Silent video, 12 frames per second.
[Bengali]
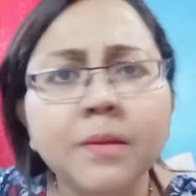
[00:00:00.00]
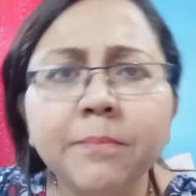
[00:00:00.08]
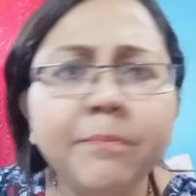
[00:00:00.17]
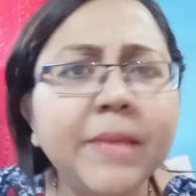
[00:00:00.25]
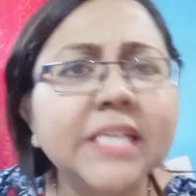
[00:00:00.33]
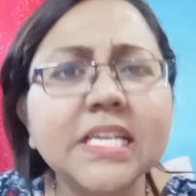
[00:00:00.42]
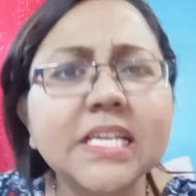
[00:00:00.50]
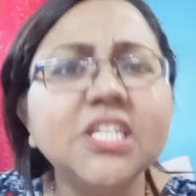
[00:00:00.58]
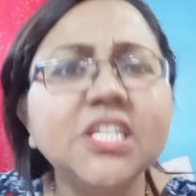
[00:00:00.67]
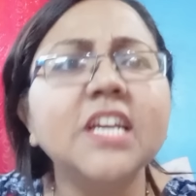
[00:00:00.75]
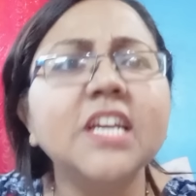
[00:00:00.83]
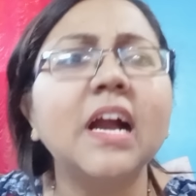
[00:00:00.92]
বেসিক
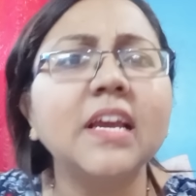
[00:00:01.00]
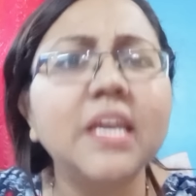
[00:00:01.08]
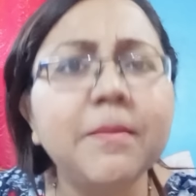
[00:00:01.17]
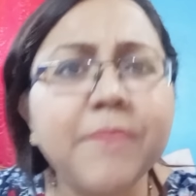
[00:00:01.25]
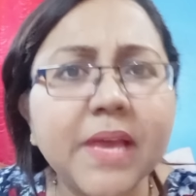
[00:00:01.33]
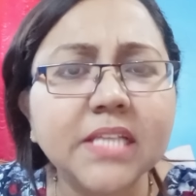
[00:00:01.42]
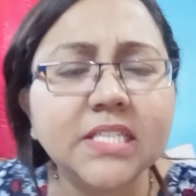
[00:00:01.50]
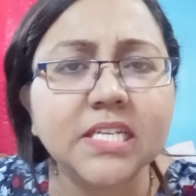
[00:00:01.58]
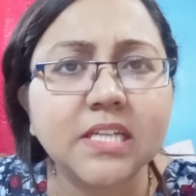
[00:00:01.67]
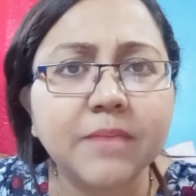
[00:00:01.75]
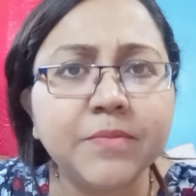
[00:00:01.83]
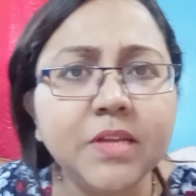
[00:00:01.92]
শিক্ষা কি পেয়েছেন
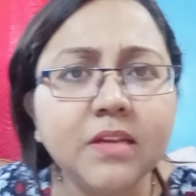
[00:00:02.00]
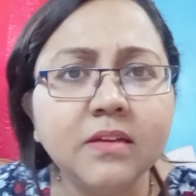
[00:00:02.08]
আপনি